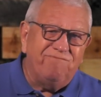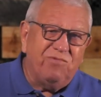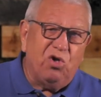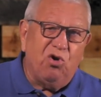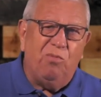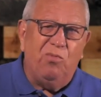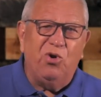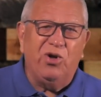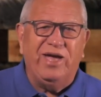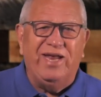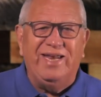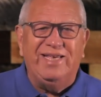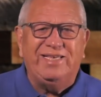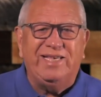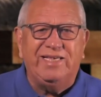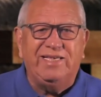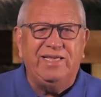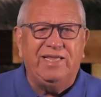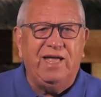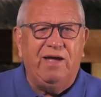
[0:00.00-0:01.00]
como que
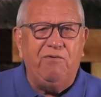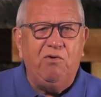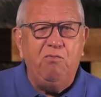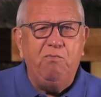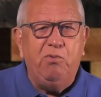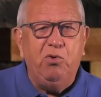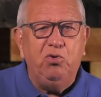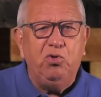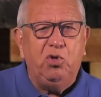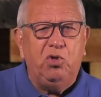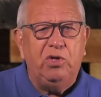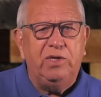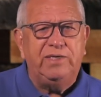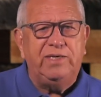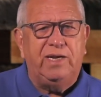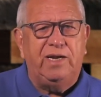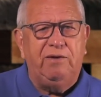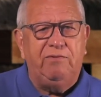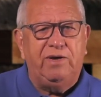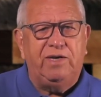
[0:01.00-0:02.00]
necesitaba un punto de
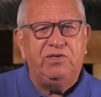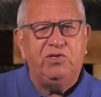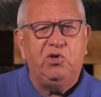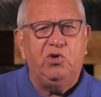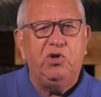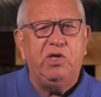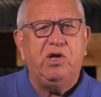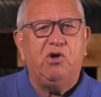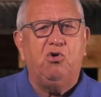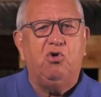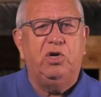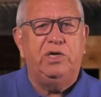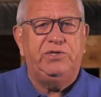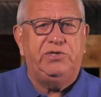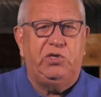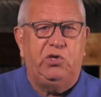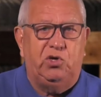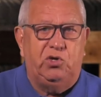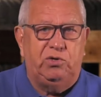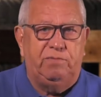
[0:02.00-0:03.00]
celebración y
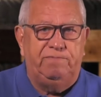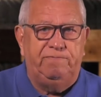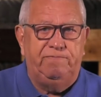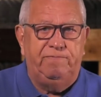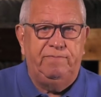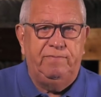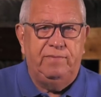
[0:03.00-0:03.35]
cohesión,